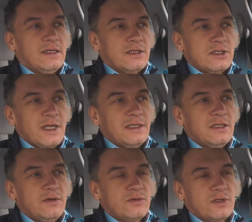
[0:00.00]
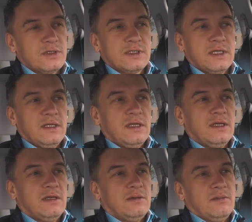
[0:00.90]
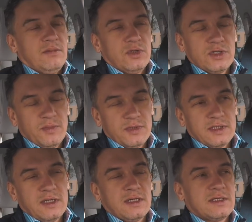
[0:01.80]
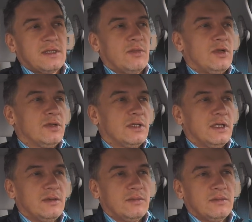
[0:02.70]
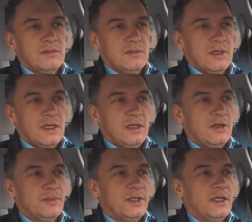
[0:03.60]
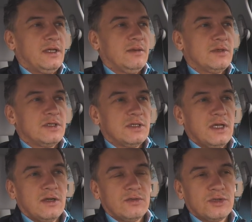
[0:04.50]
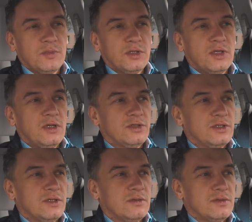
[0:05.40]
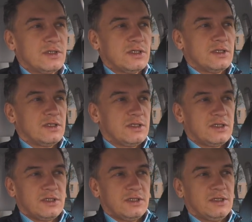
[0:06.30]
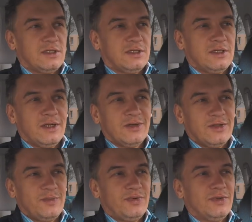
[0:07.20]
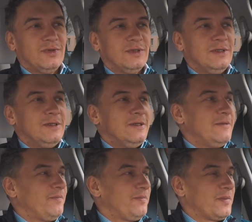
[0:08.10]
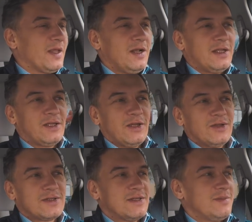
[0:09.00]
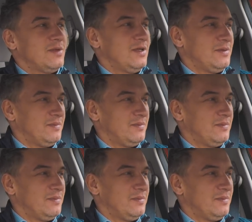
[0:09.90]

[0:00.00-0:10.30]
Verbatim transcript: żadne urządzenie, może poza samolotem, helikopterem, czy jakąś motolotnią, czy, czy tego typu mm, latającymi